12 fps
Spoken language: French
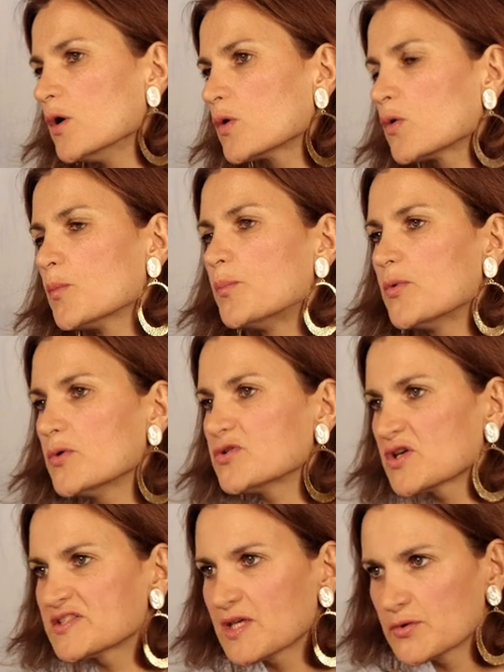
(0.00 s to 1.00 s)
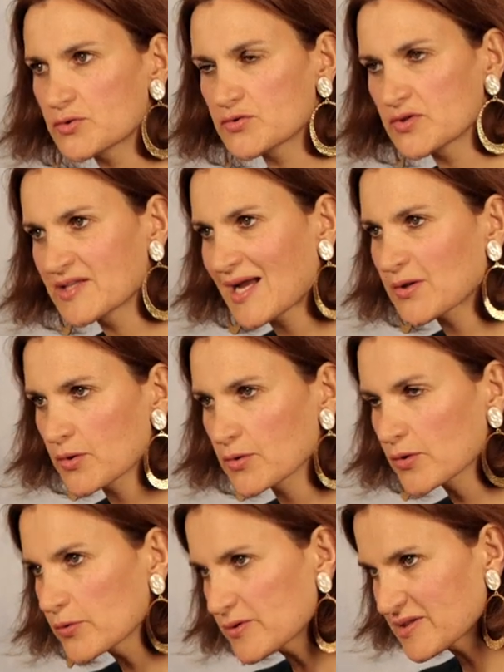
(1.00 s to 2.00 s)
qu'on peut sortir de ce cadre
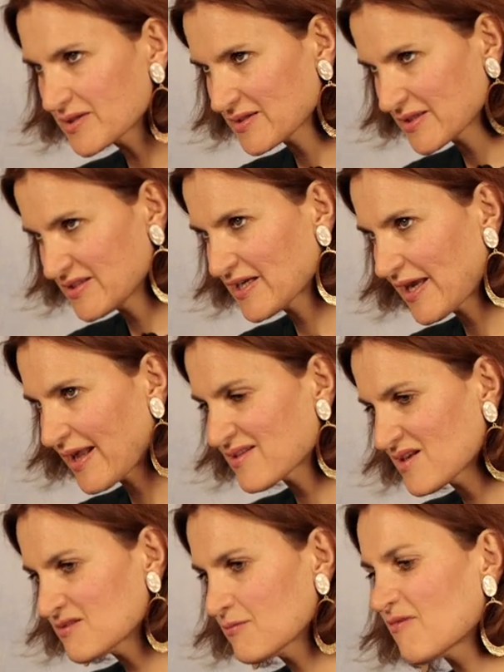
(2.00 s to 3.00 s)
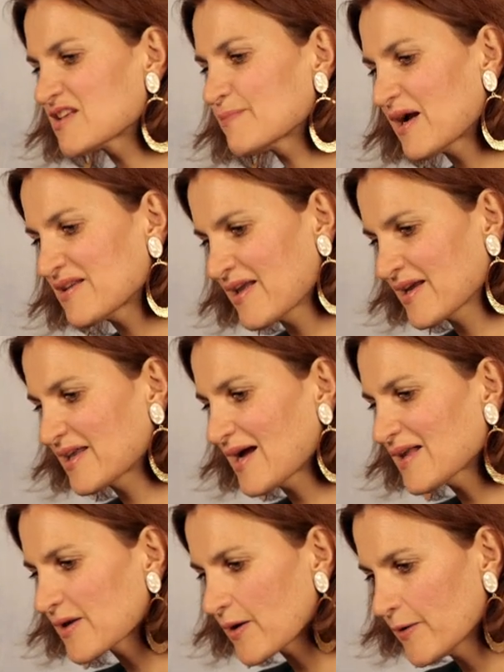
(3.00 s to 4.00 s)
cru Thierry Casasnovas parle d'un
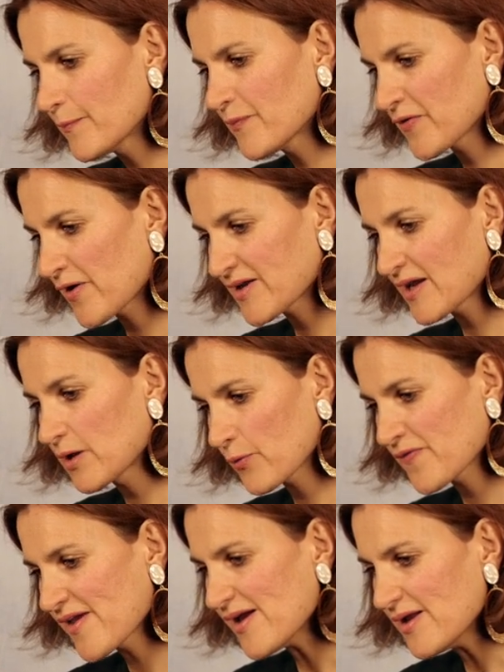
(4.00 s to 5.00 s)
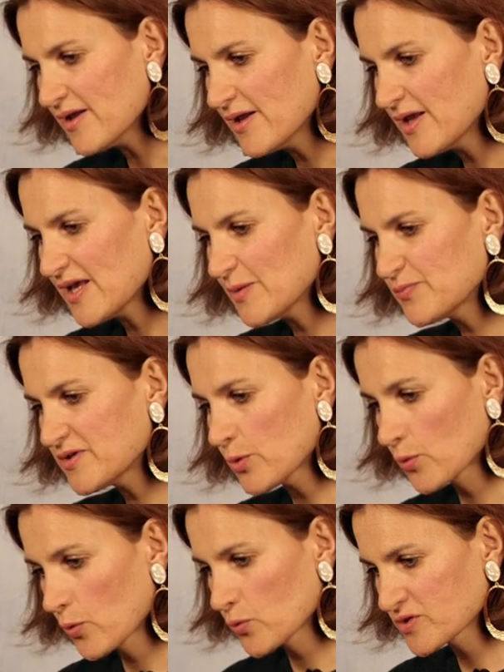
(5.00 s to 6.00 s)
cadre dans lequel on est, et puis
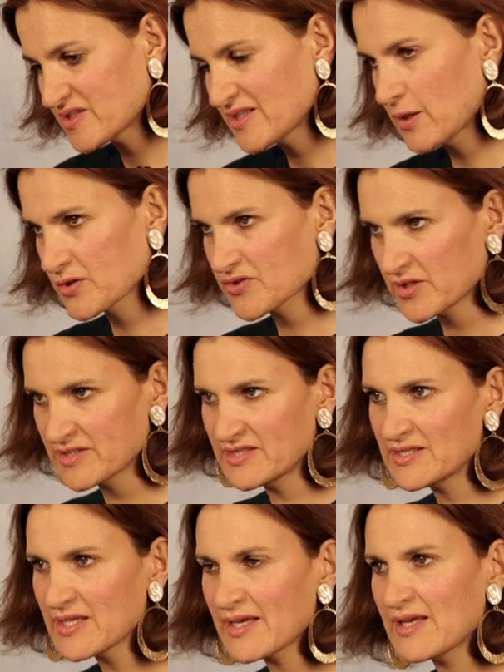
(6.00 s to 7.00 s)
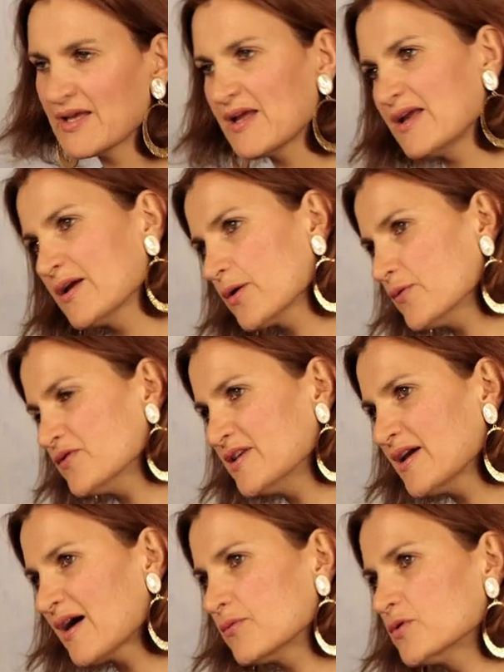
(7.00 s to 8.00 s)
on, sait en sortir et, y
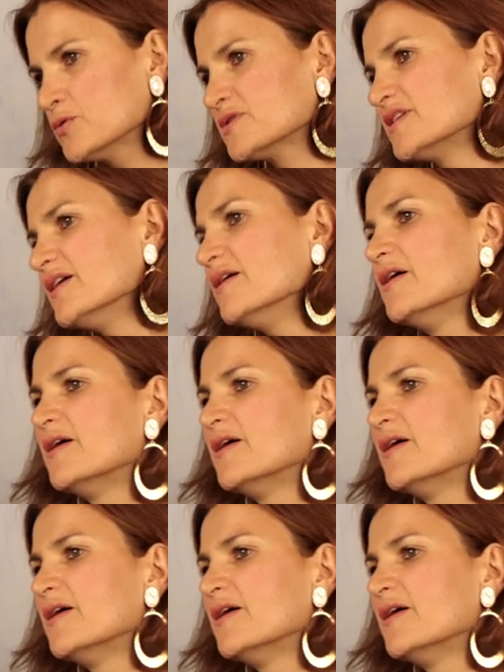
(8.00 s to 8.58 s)
revenir à volonté.